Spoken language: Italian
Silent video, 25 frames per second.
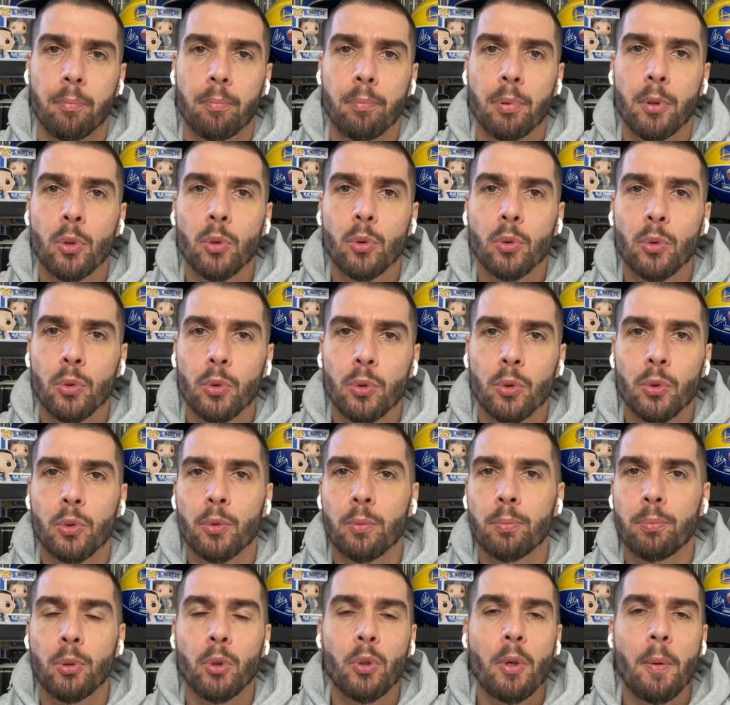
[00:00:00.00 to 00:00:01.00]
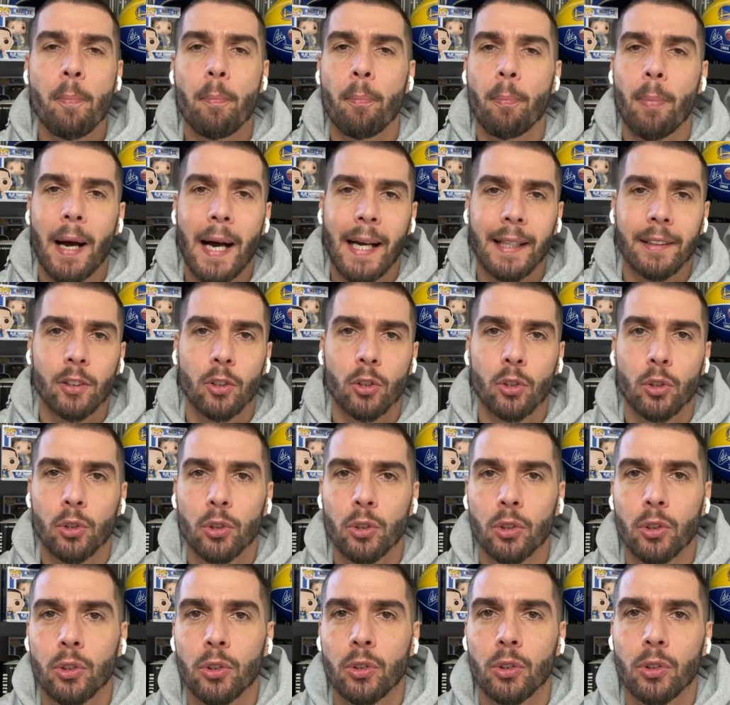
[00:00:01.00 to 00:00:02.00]
più, più
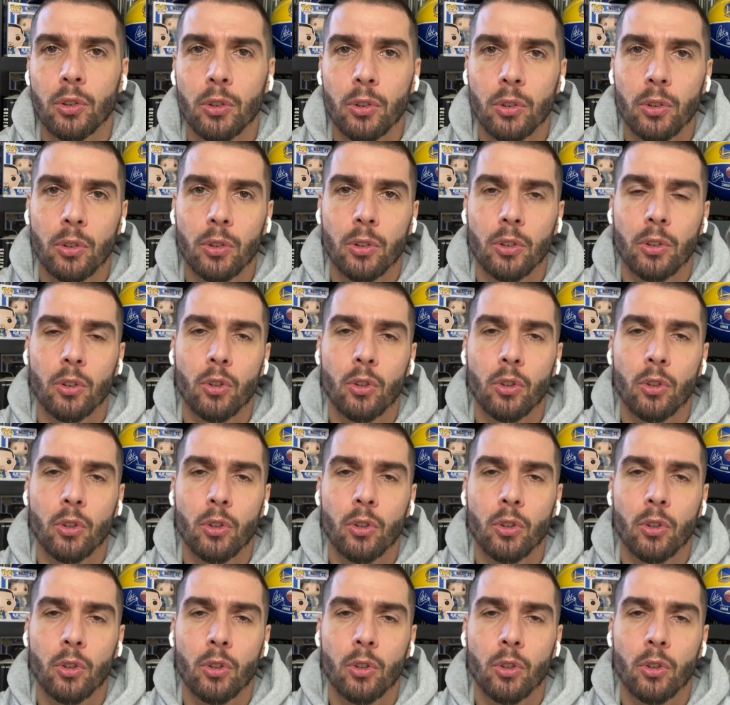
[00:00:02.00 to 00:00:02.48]
impatto